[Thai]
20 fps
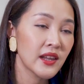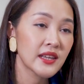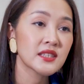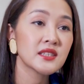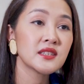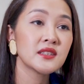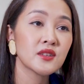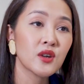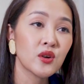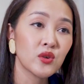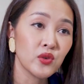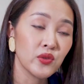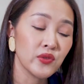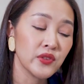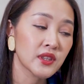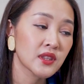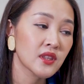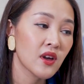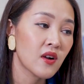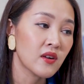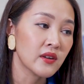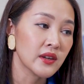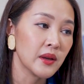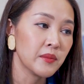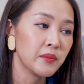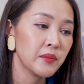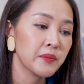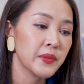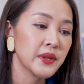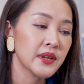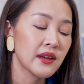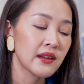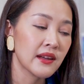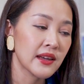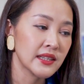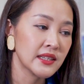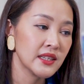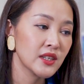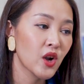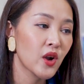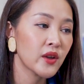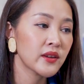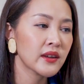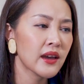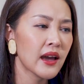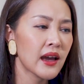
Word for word: c ช l ่ e นั้นของลูวิตองเนี่ยมันเป็นอะไรที่ค่อน